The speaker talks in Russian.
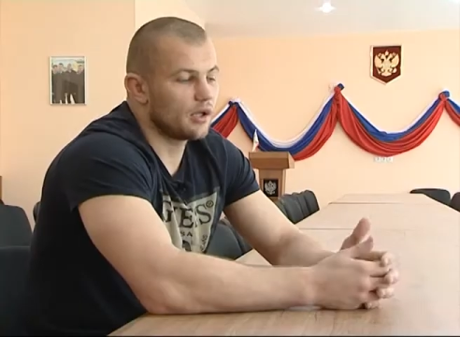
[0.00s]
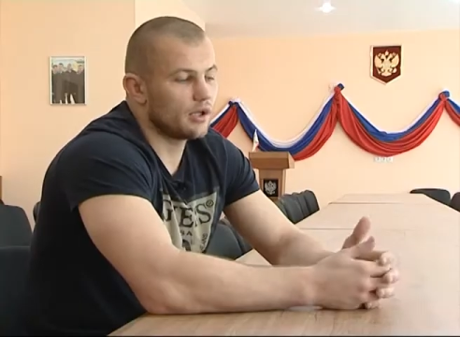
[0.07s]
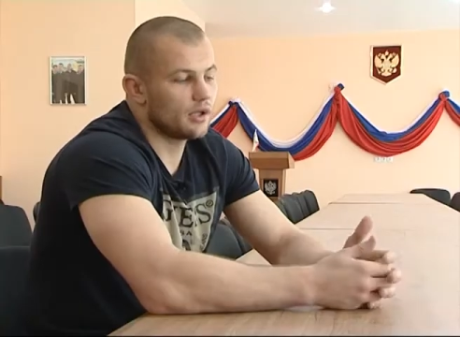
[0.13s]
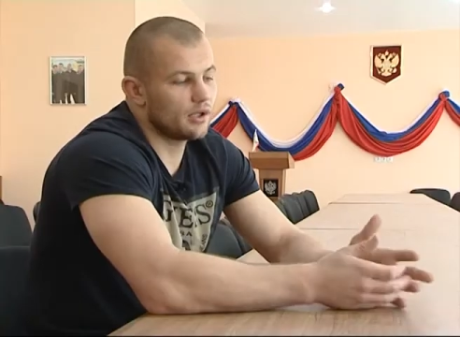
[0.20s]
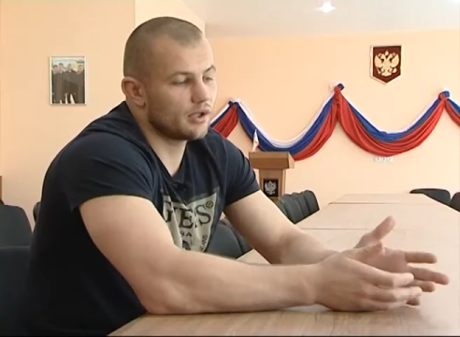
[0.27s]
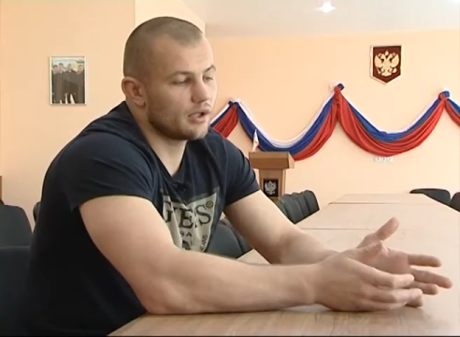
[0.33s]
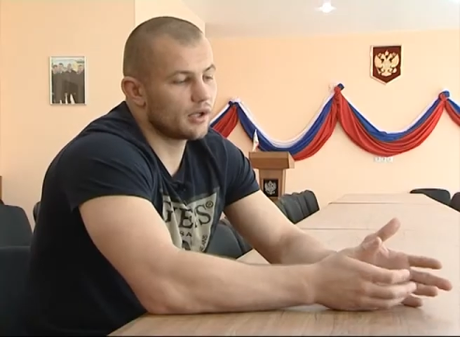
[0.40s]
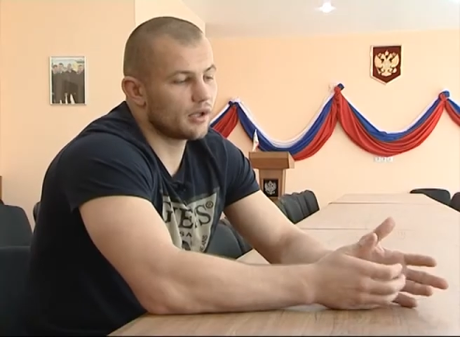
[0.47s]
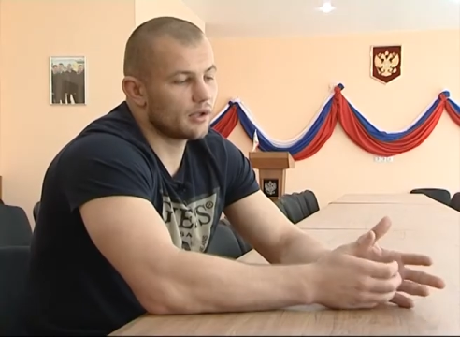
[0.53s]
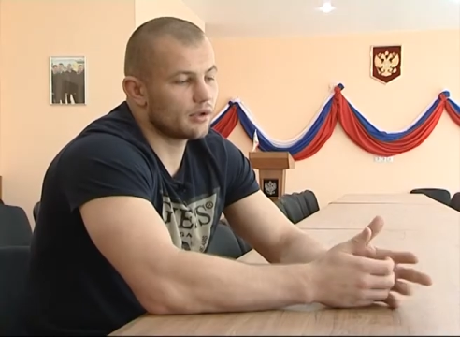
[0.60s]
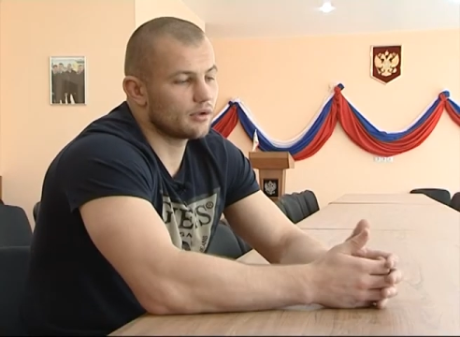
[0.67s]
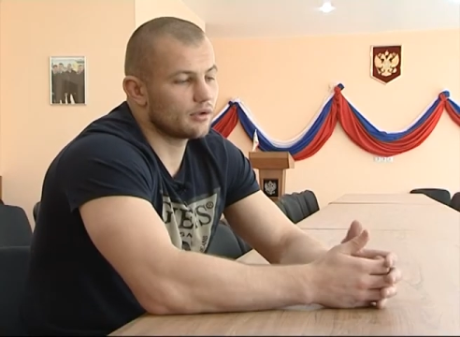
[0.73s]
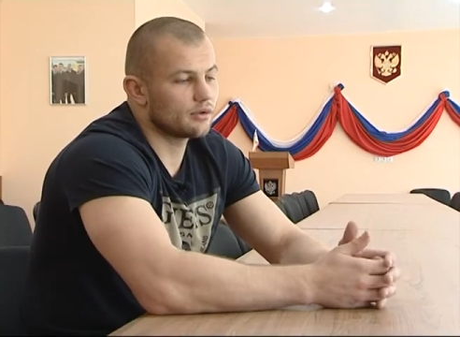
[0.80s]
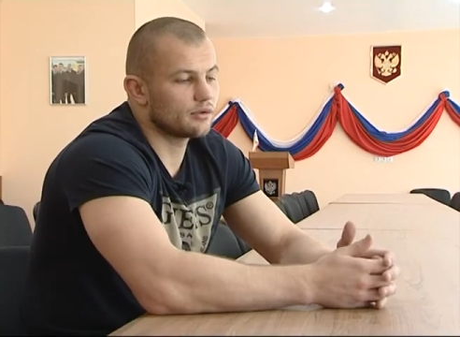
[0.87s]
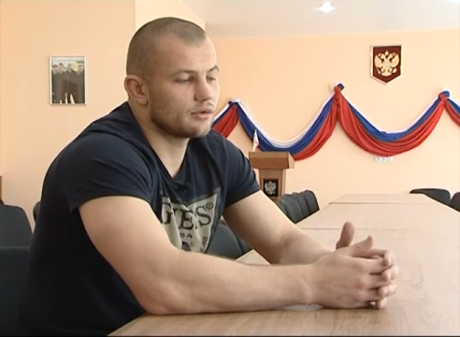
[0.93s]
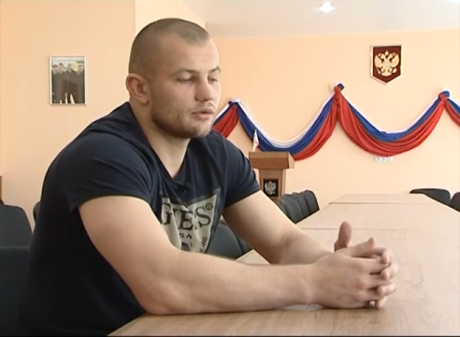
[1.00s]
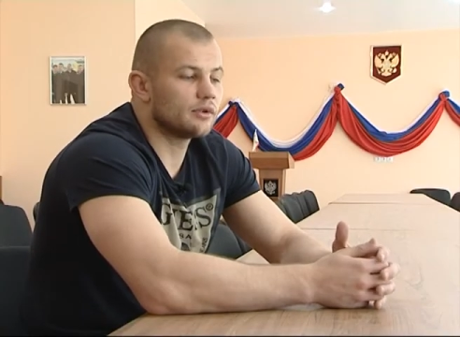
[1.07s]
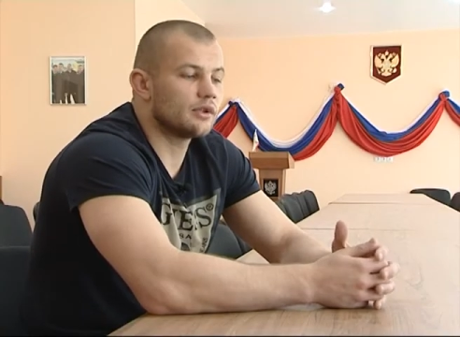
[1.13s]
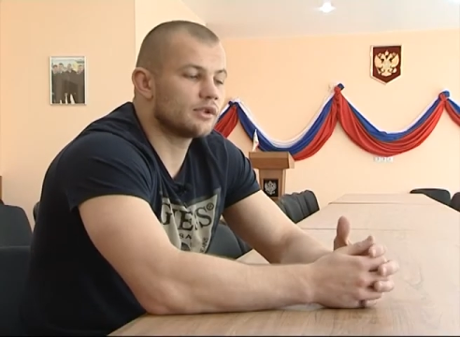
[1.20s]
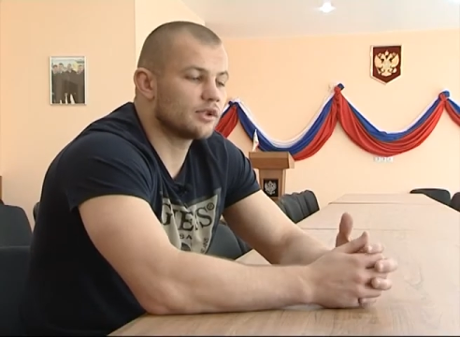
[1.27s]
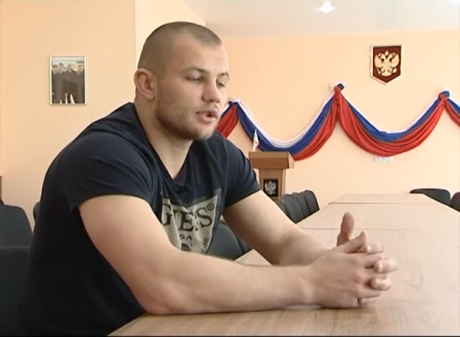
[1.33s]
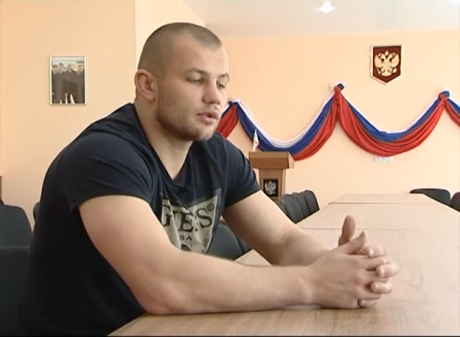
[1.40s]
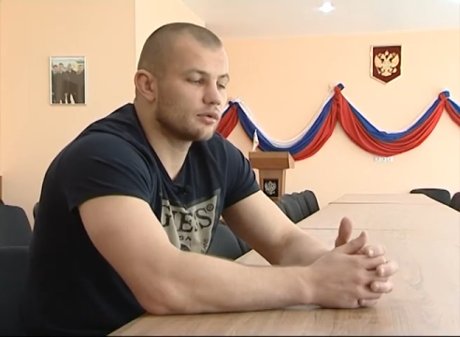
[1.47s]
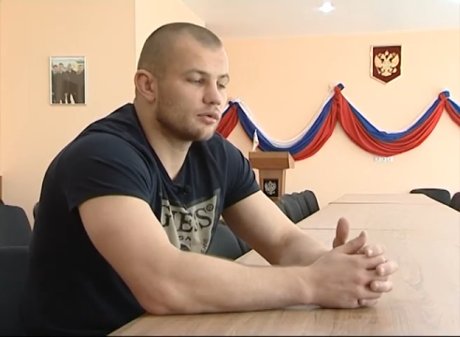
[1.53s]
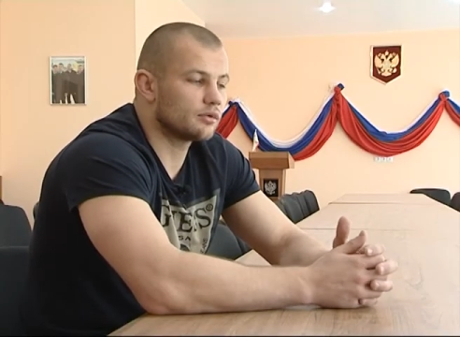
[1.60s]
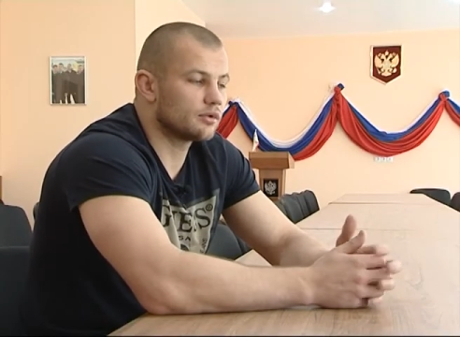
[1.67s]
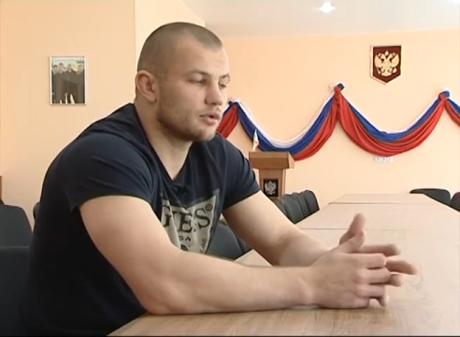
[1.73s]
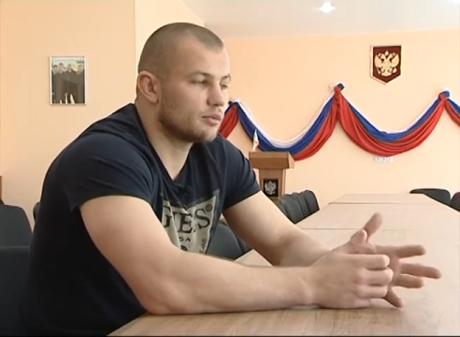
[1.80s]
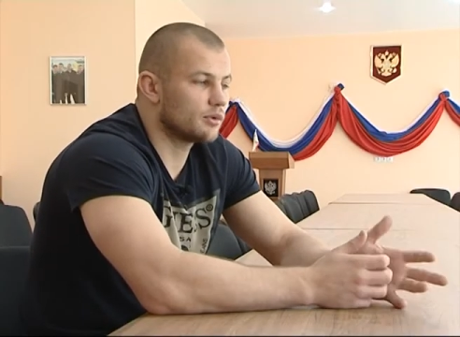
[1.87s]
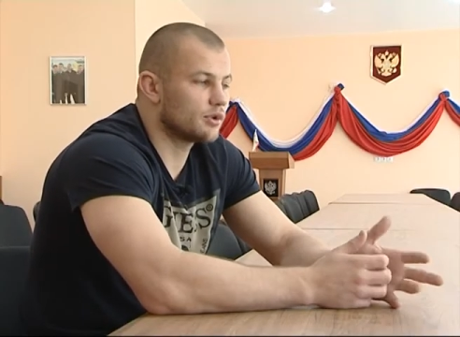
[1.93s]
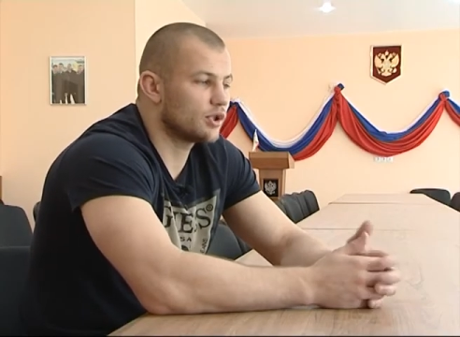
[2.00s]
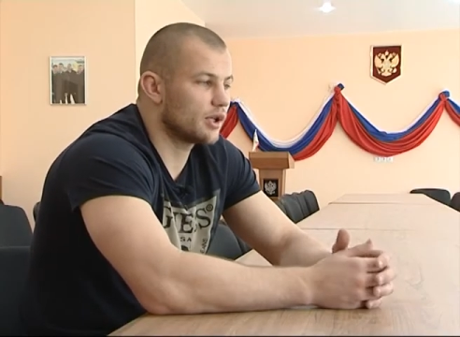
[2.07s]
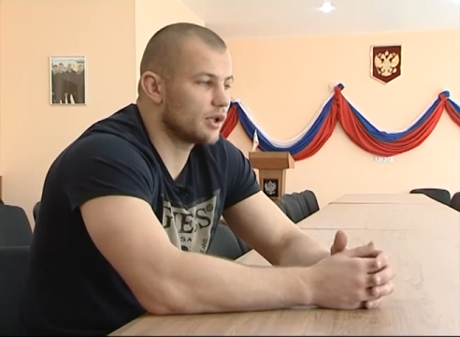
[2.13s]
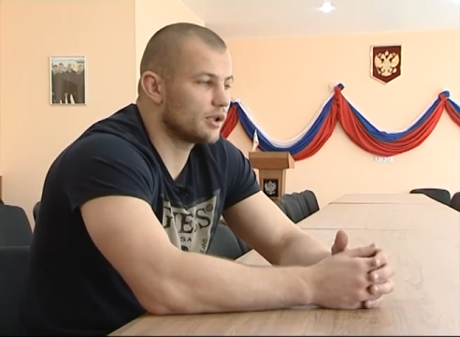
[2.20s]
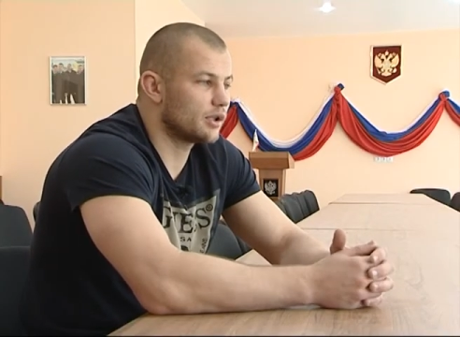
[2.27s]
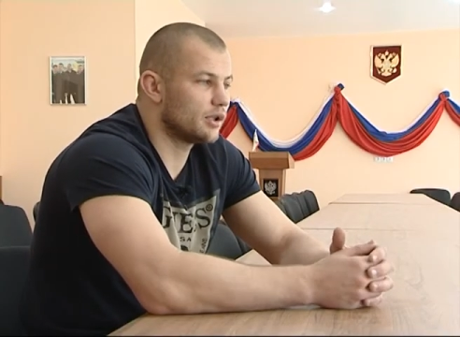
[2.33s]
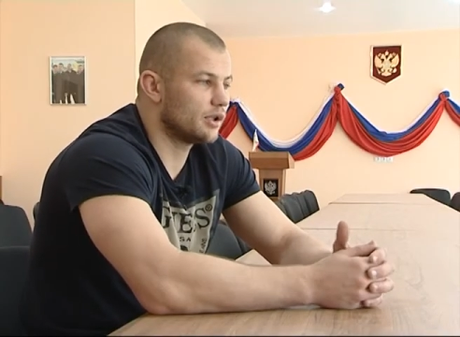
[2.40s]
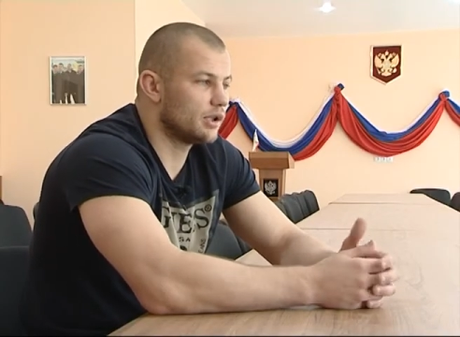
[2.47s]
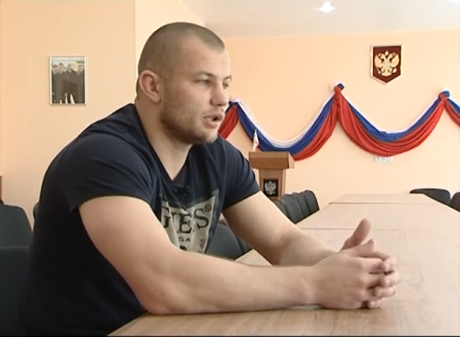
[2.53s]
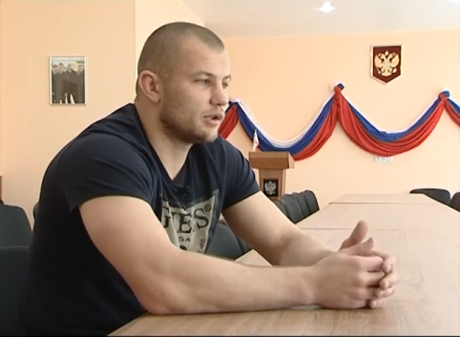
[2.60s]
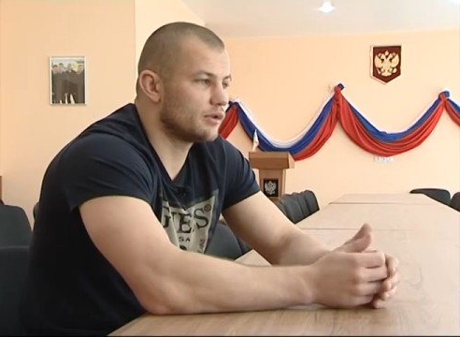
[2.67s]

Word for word: И дал оценку замечаний,